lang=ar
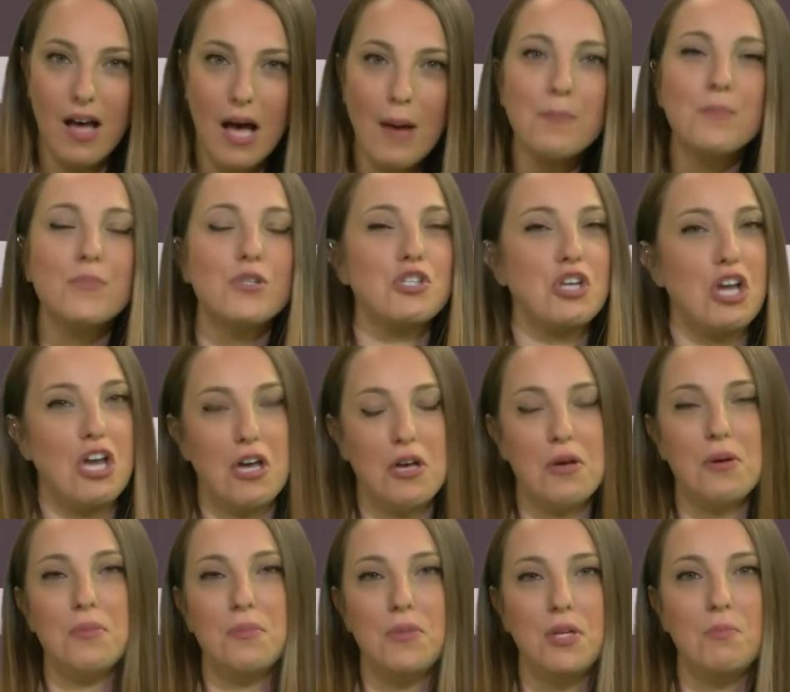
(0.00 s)

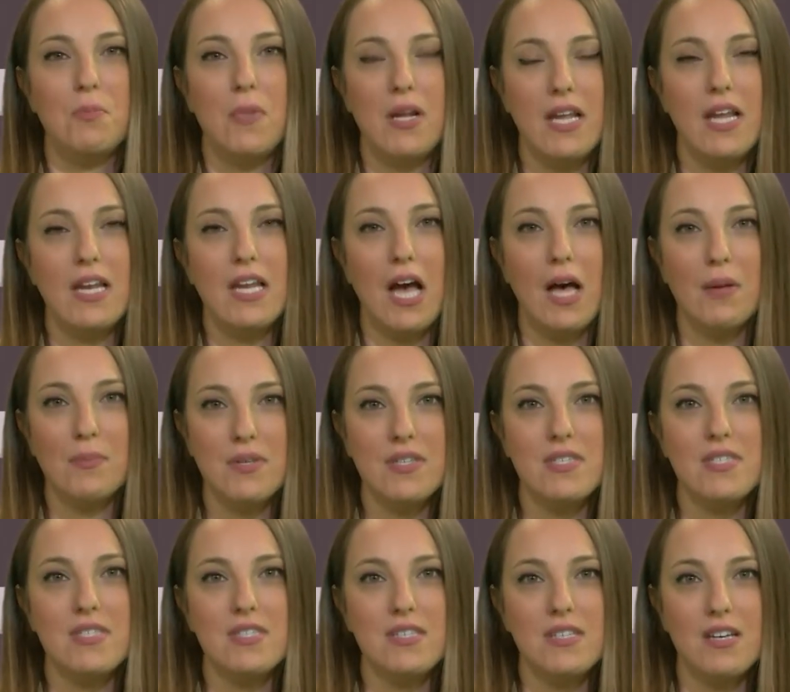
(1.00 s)
ابشع من ما يلي عم
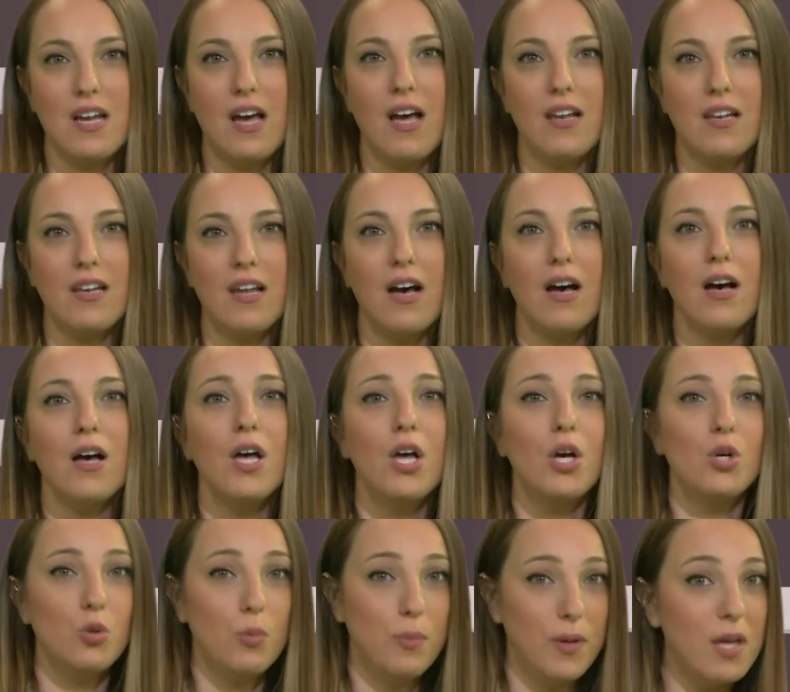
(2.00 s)
بيصير هلا
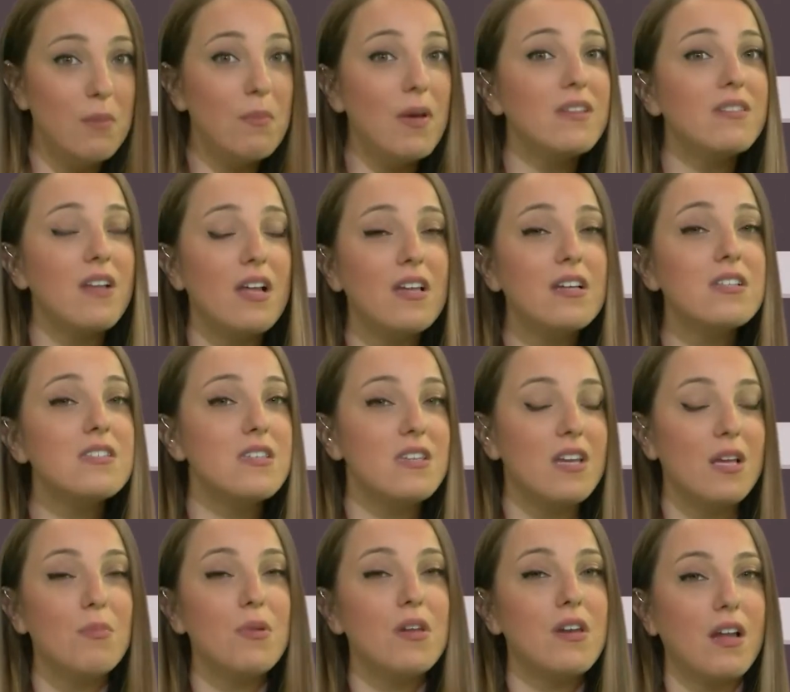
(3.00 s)
وبايماننا الكتير
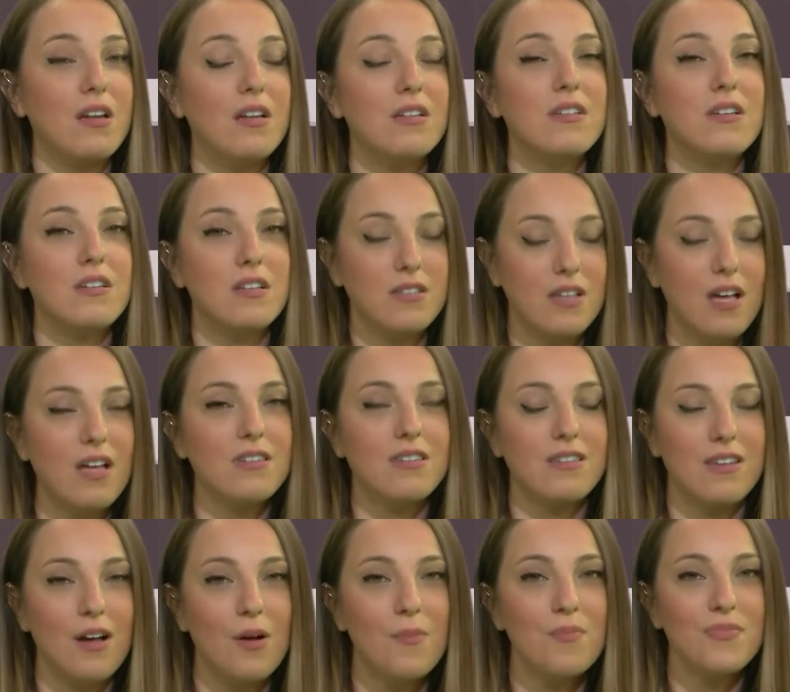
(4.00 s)
كبير رح نقدر
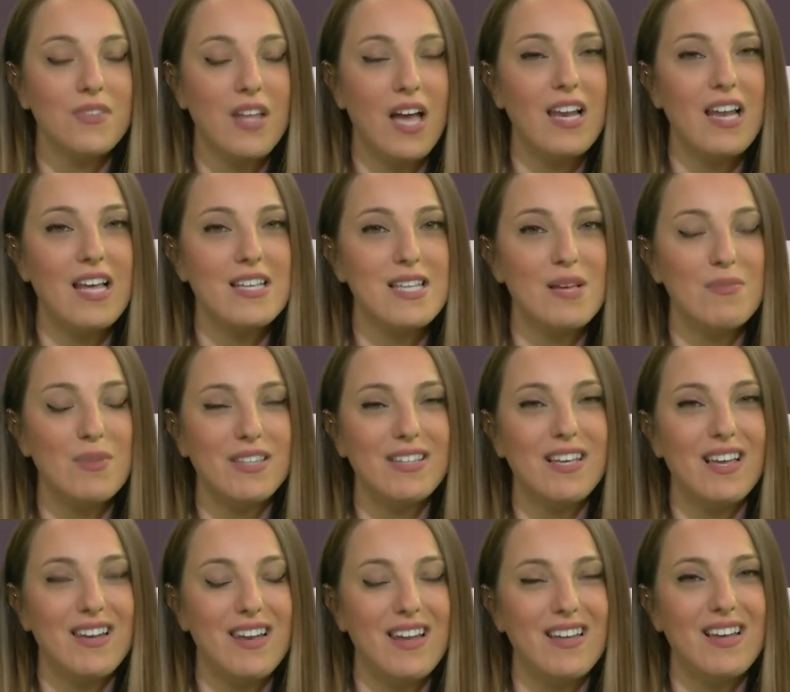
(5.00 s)
نتخطى هالازمات
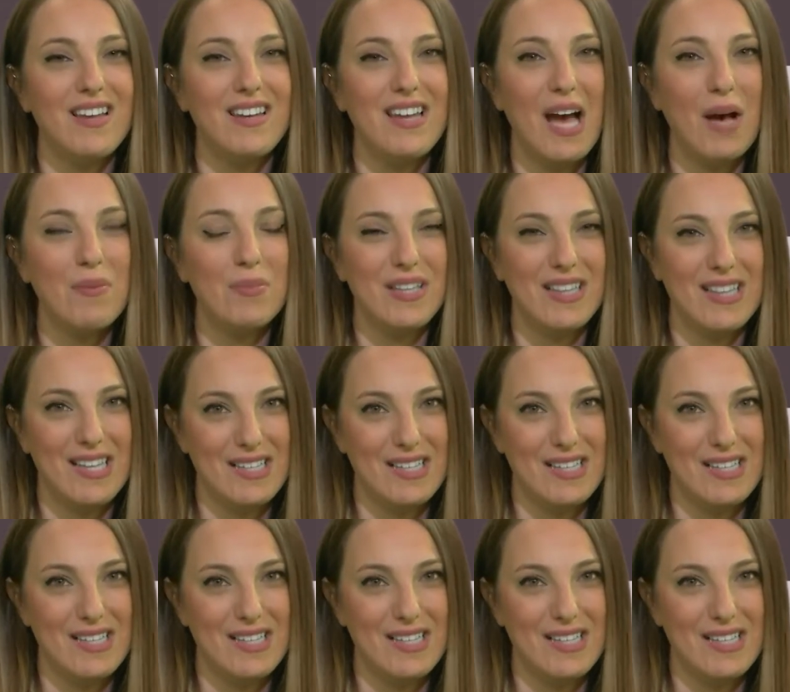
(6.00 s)
كلها يلي عم